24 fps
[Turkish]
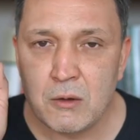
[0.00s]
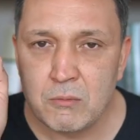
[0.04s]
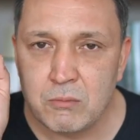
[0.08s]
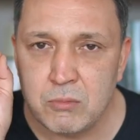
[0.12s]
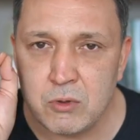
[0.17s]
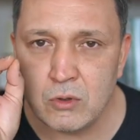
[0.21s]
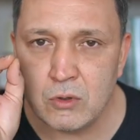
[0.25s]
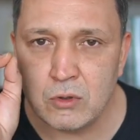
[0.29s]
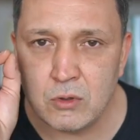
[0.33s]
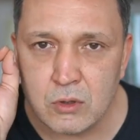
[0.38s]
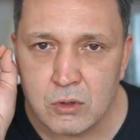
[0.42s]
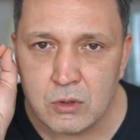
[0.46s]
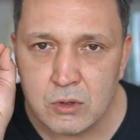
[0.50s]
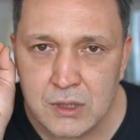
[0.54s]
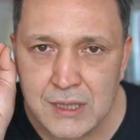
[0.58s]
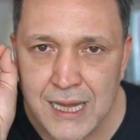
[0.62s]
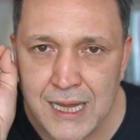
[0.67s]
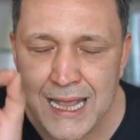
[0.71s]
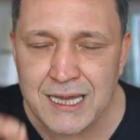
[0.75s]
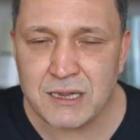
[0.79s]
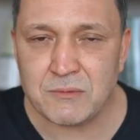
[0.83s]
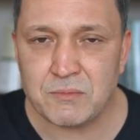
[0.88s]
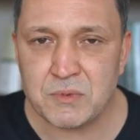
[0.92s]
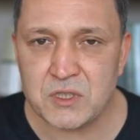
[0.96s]
Bunu
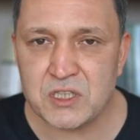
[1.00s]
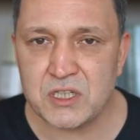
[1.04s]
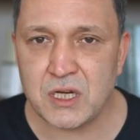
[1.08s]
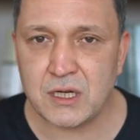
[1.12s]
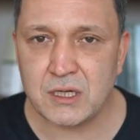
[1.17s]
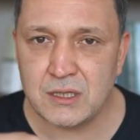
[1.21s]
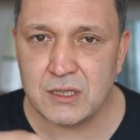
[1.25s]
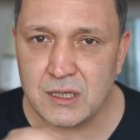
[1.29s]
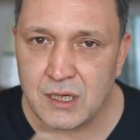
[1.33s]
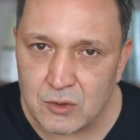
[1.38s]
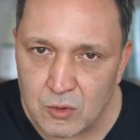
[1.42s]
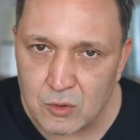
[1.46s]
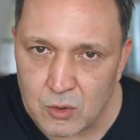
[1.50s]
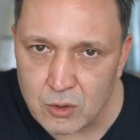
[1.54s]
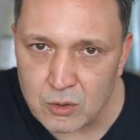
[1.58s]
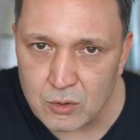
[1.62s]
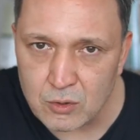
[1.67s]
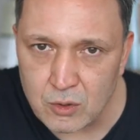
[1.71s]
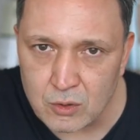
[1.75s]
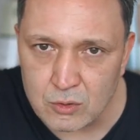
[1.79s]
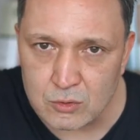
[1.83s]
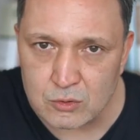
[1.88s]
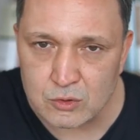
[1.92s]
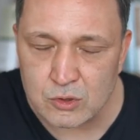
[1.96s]
net bir şekilde
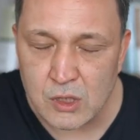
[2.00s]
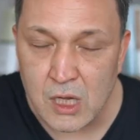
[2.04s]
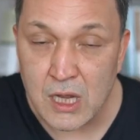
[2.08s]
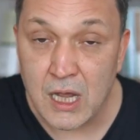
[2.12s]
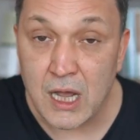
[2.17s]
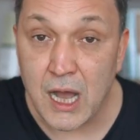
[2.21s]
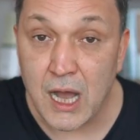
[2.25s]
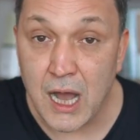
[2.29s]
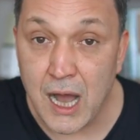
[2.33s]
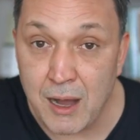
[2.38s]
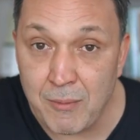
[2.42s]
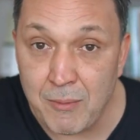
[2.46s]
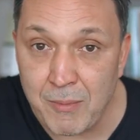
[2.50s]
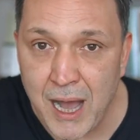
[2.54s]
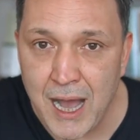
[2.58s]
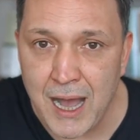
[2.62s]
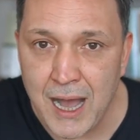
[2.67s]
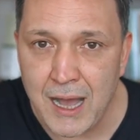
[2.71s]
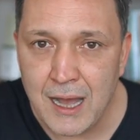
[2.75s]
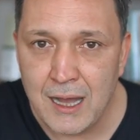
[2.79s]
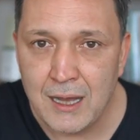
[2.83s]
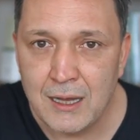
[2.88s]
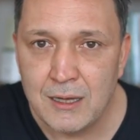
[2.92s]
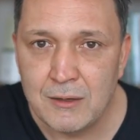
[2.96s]
görüyoruz
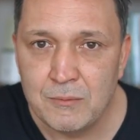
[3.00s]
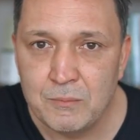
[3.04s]
ama